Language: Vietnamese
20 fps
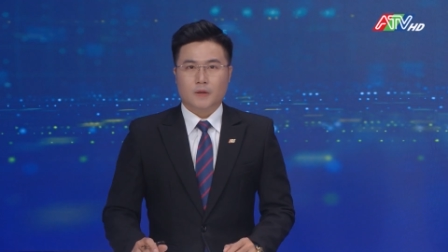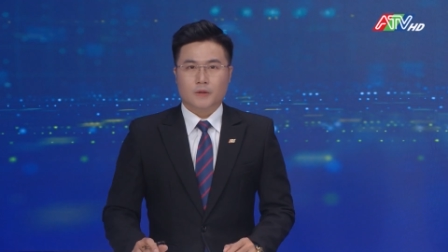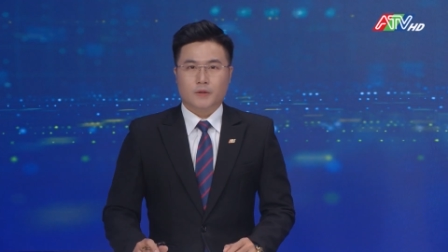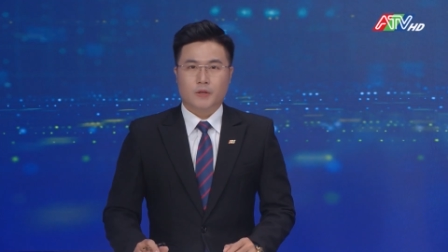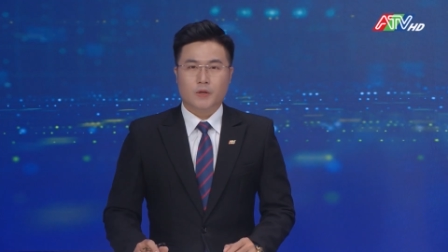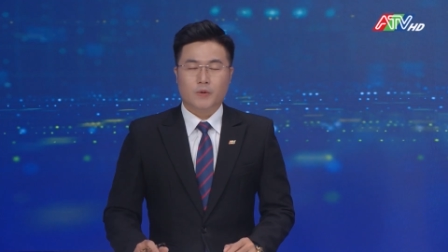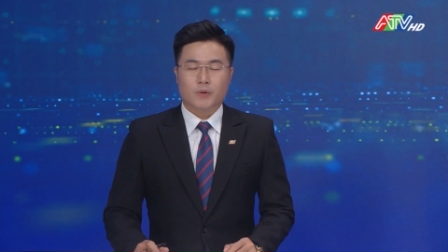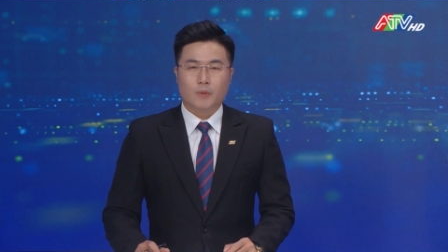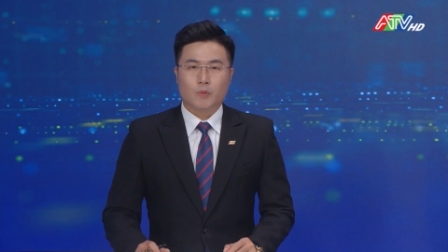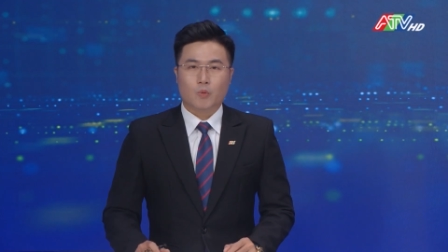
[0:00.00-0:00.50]

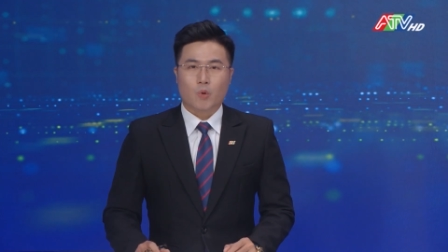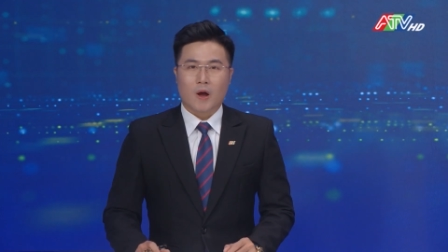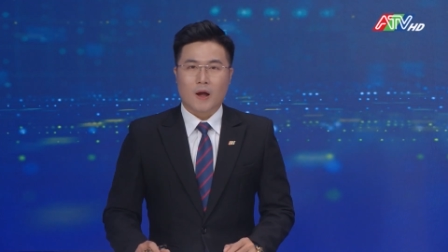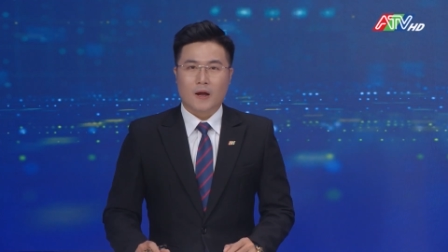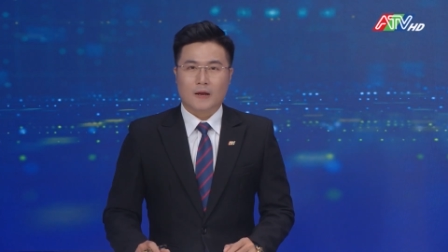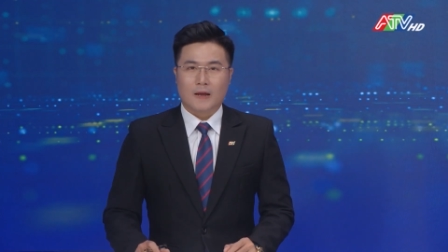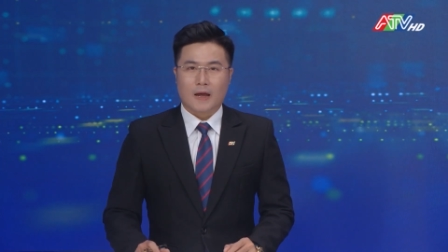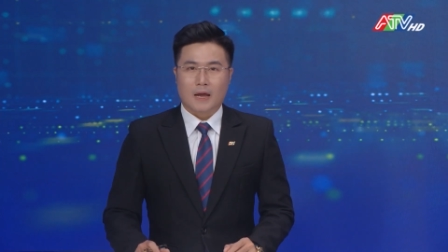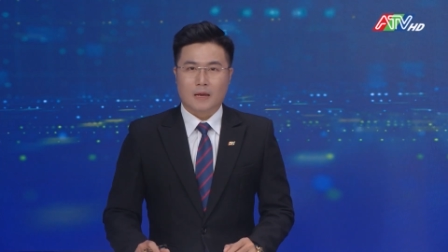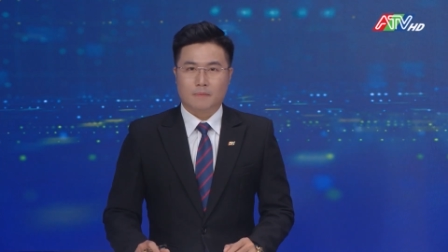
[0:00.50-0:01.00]
Chiều hôm
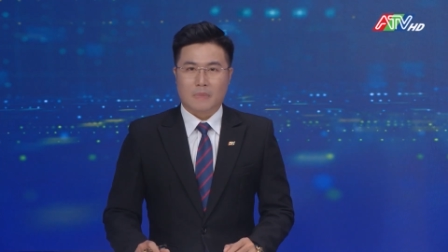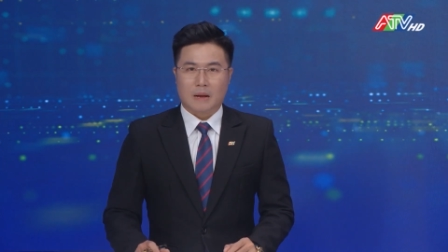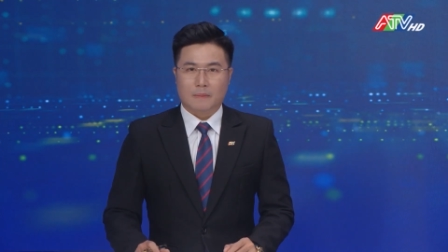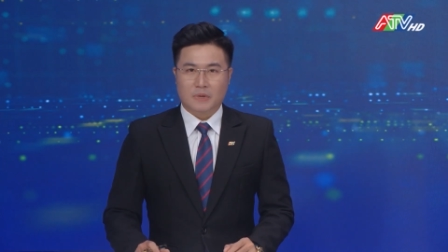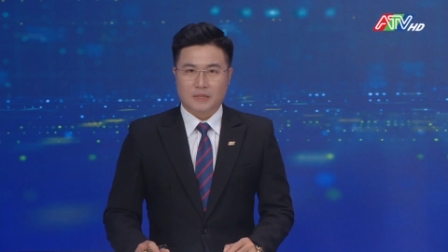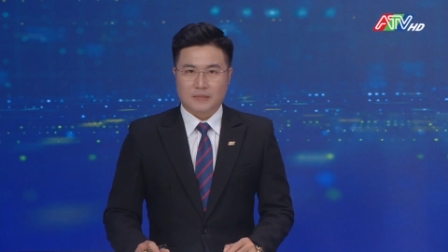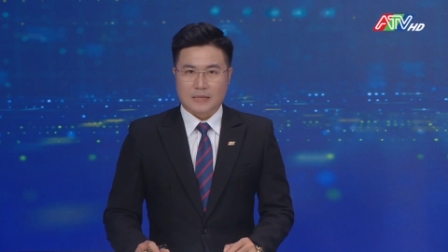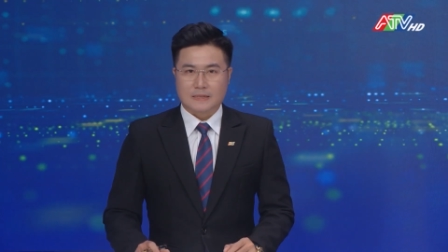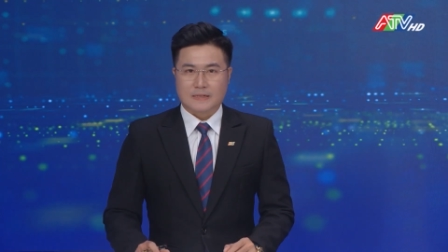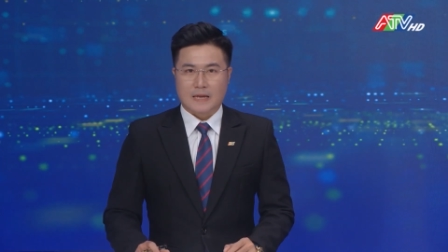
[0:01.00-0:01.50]
qua, ngày
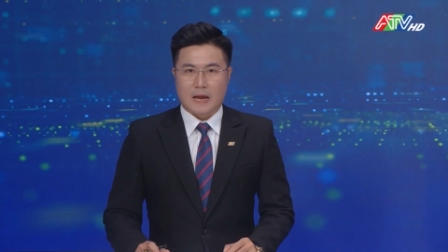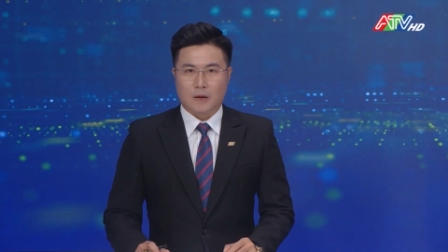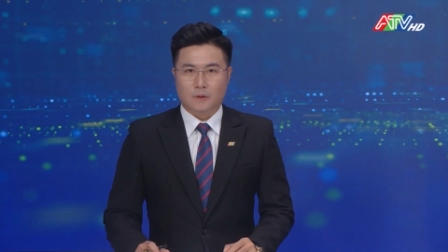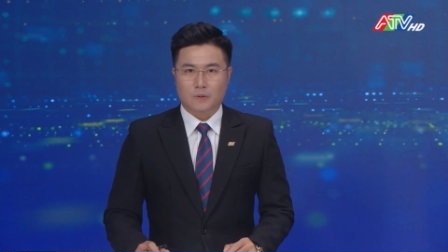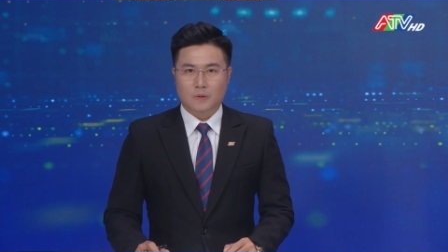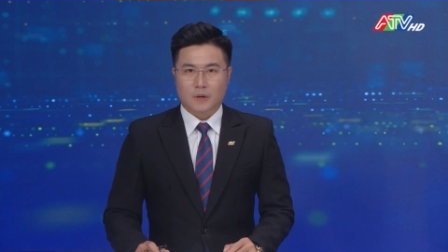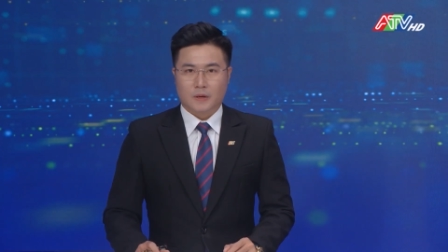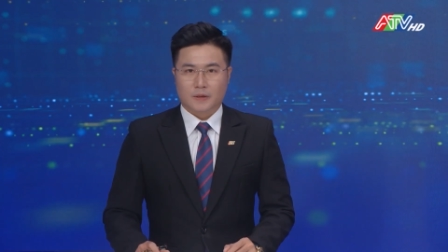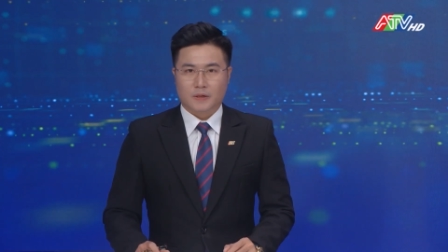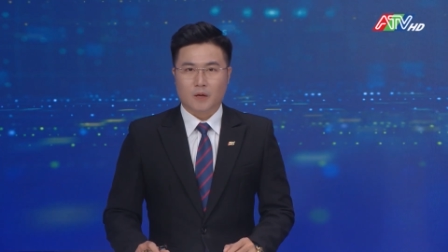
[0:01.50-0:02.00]
30 tháng
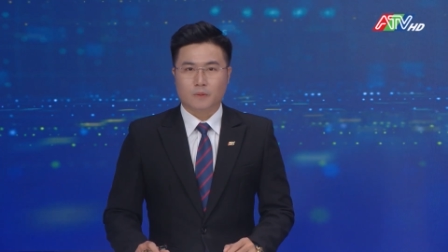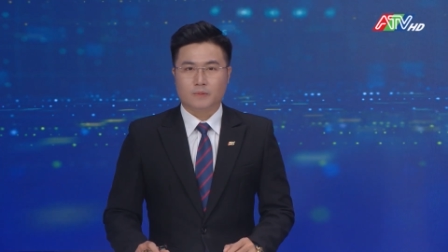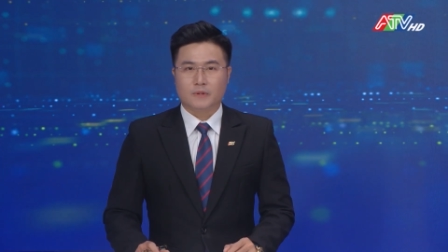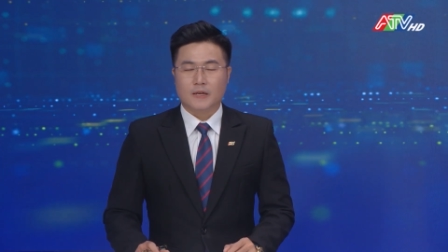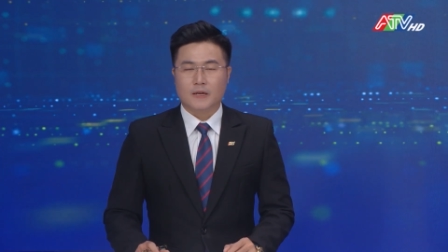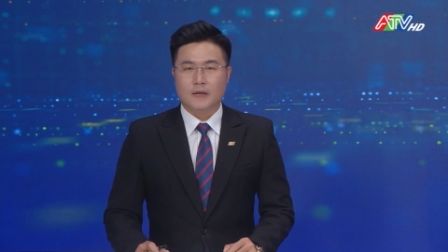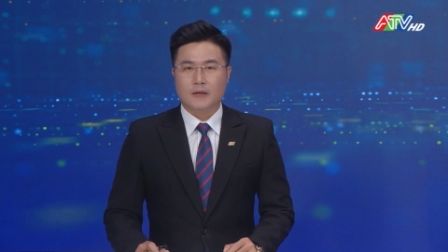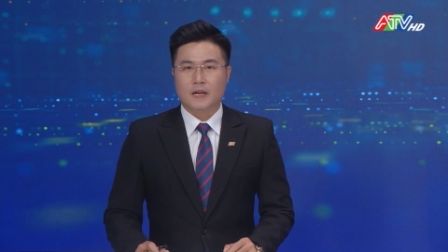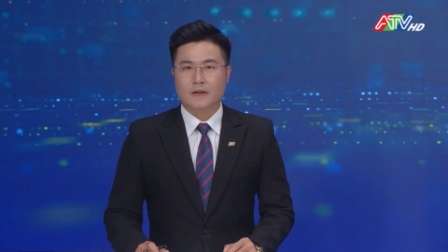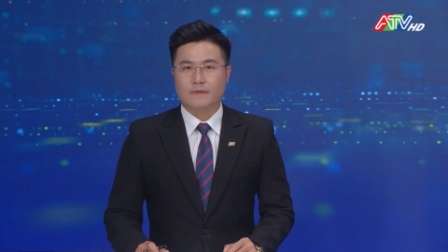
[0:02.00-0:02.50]
6, đồng
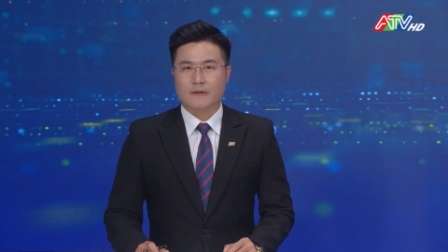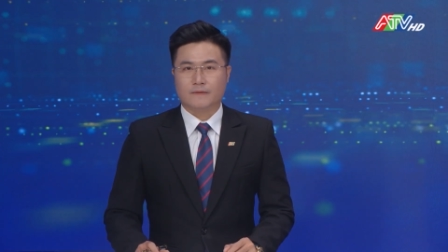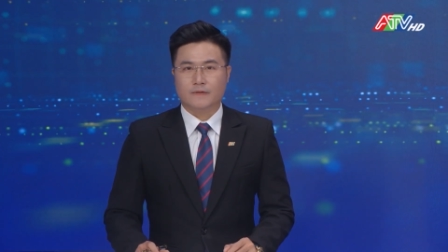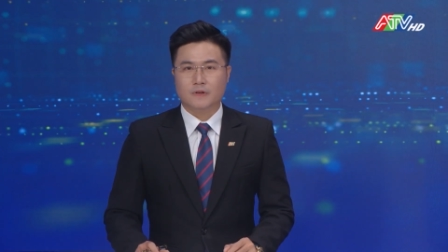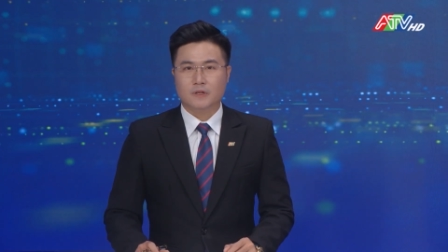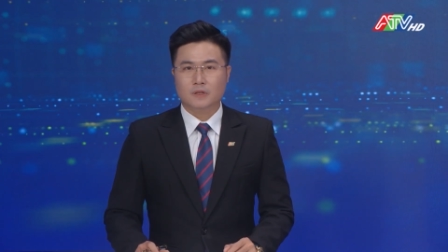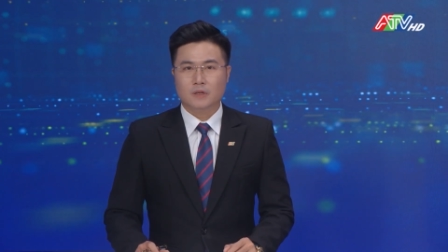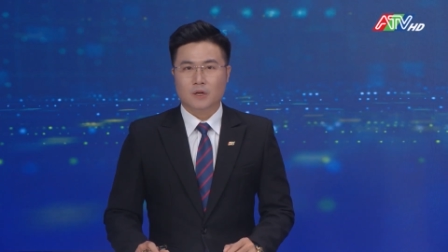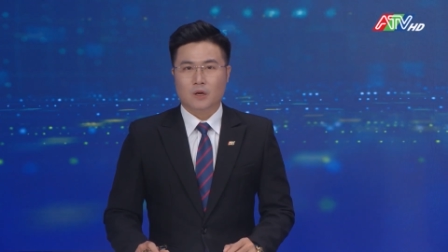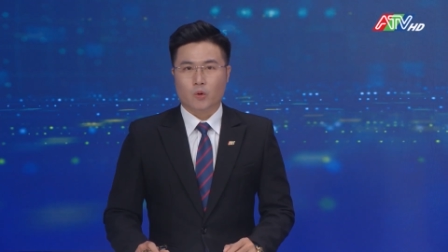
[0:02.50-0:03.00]
chí Lê Văn
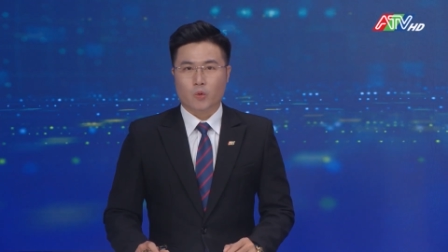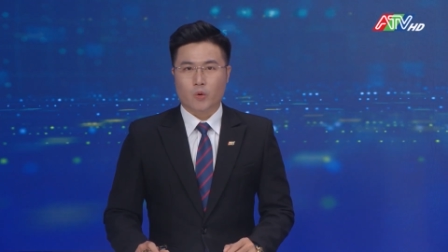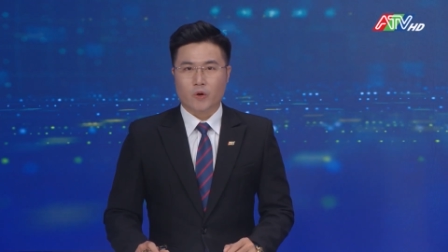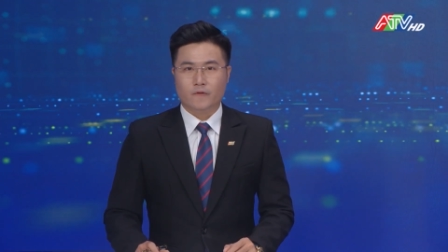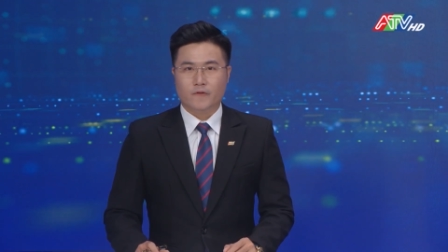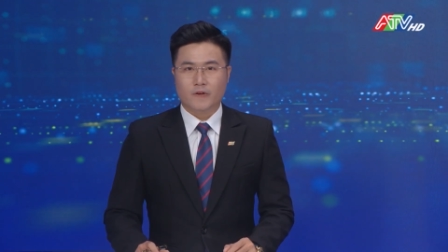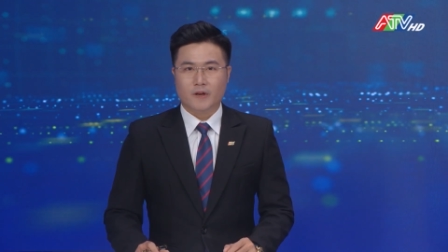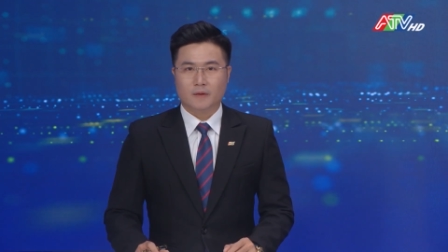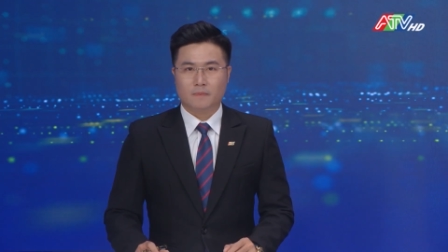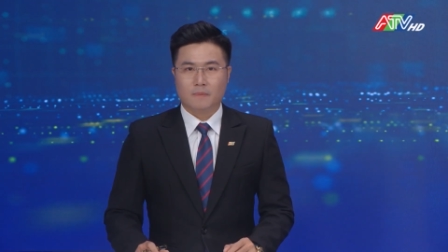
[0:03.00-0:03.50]
Phước,
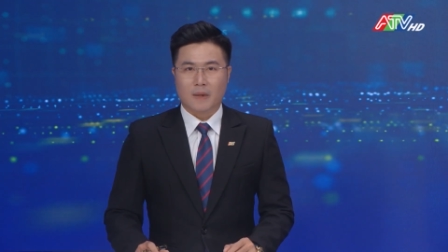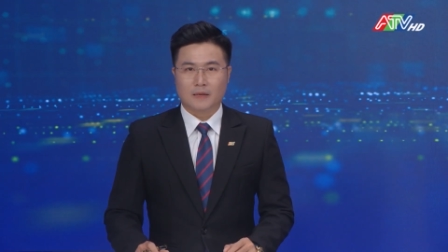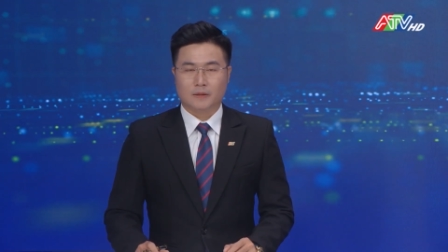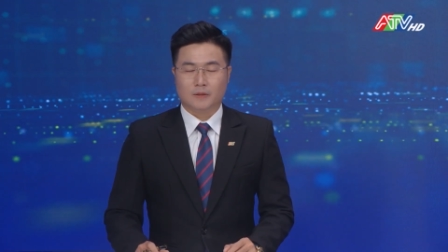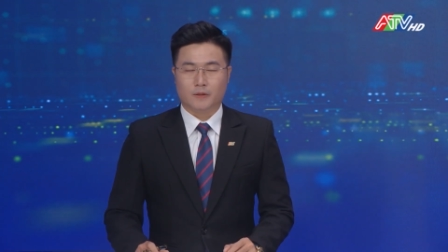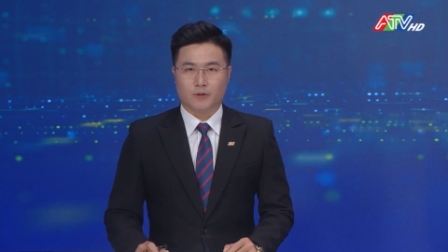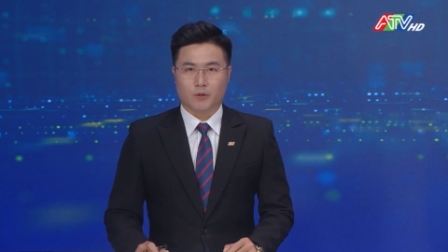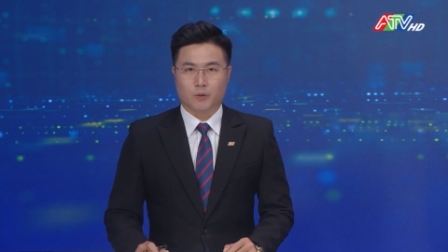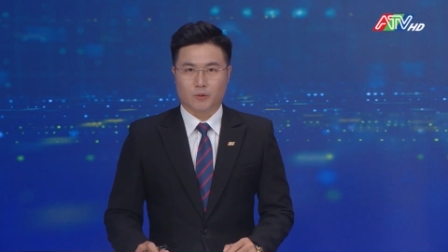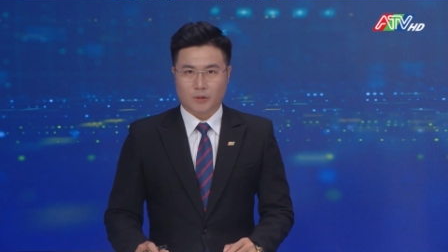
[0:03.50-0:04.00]
Ủy viên Ban
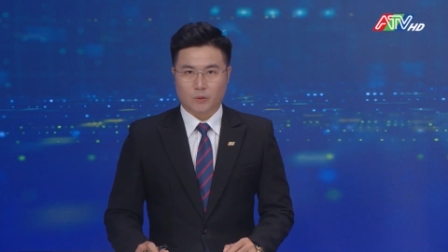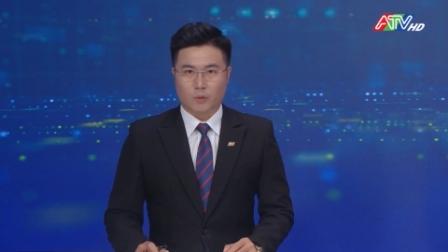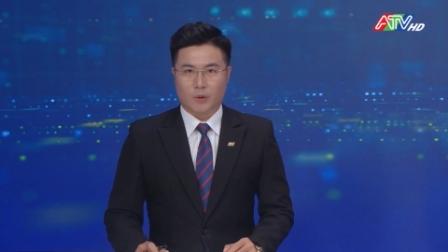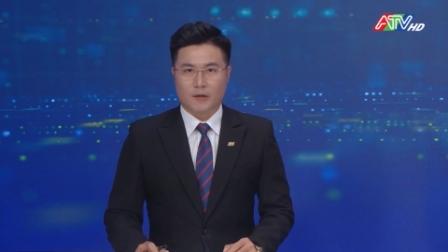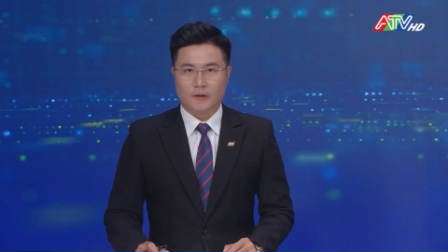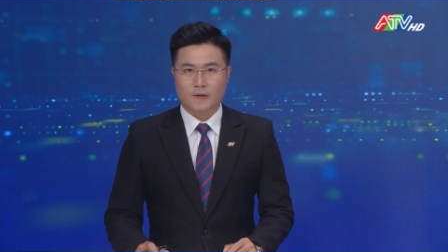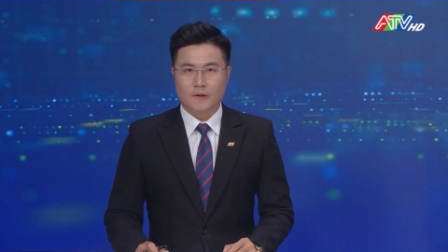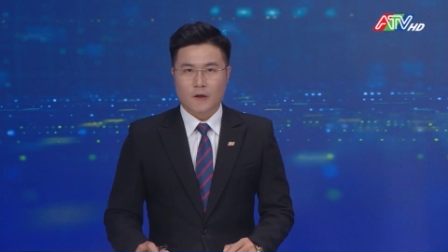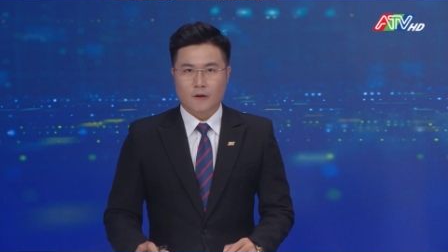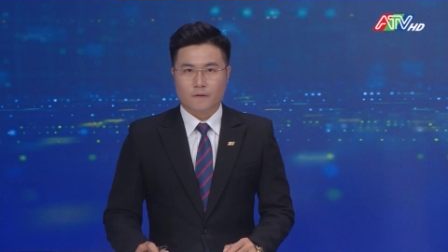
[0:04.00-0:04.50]
Thường vụ tỉnh
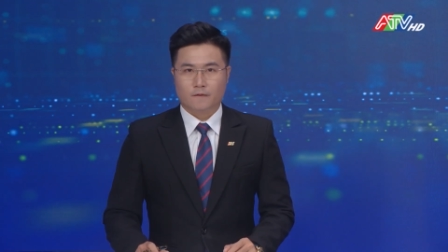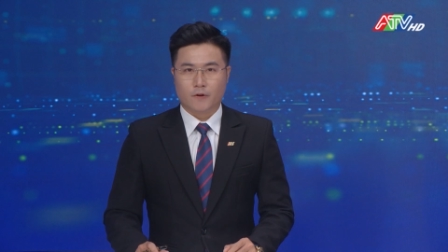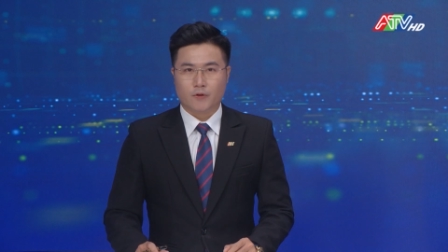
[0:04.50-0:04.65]
ủy,